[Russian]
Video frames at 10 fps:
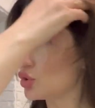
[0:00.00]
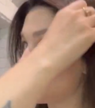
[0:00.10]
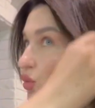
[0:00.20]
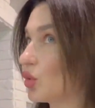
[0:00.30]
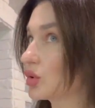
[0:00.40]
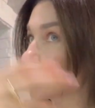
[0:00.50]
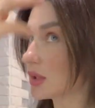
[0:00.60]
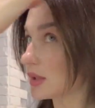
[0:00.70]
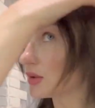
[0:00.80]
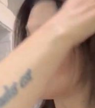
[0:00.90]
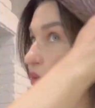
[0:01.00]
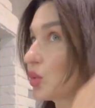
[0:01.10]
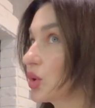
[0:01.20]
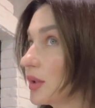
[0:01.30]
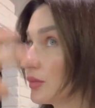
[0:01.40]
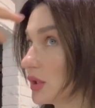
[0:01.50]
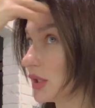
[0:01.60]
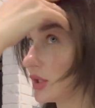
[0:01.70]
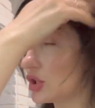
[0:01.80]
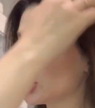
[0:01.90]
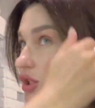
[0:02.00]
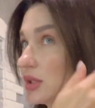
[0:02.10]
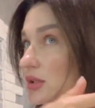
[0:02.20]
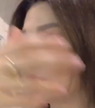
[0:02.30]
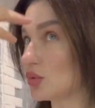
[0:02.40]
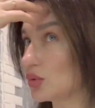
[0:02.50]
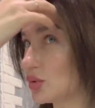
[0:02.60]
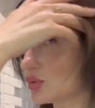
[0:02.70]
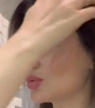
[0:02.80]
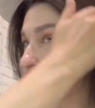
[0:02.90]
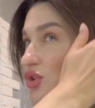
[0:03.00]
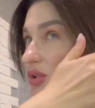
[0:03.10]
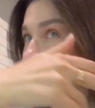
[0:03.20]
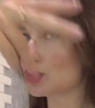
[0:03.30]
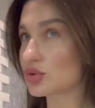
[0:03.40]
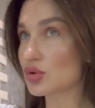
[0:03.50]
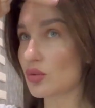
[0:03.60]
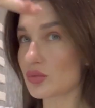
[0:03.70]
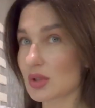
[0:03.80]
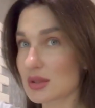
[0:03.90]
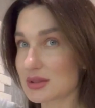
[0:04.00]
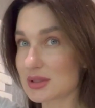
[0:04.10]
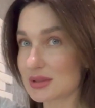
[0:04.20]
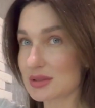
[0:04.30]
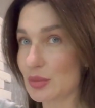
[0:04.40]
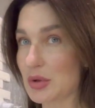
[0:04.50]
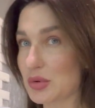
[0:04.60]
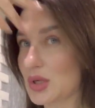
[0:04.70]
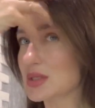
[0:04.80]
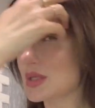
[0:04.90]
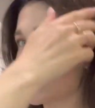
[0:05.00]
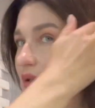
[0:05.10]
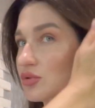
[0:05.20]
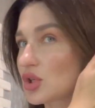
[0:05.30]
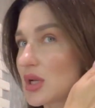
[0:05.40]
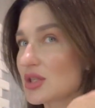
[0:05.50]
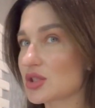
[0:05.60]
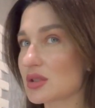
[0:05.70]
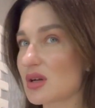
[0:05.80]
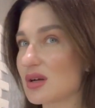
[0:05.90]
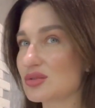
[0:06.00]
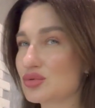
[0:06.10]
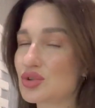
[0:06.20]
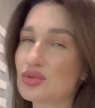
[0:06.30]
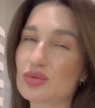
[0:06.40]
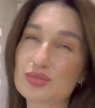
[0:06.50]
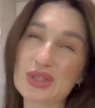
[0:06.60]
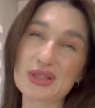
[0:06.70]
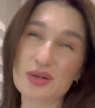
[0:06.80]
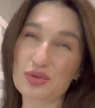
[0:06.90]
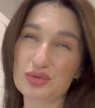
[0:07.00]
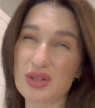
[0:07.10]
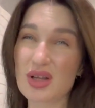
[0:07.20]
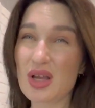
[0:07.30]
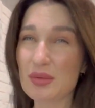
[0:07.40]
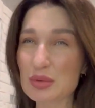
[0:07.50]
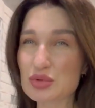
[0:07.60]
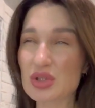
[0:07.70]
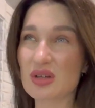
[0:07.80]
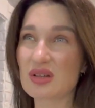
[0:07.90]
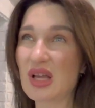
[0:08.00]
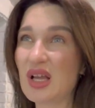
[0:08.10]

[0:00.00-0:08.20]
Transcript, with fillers: челка толком не лежит, но ее нужно утюжком так сделать пару раз, и она уже ляжет так, как нужно, но мне неохота, потому что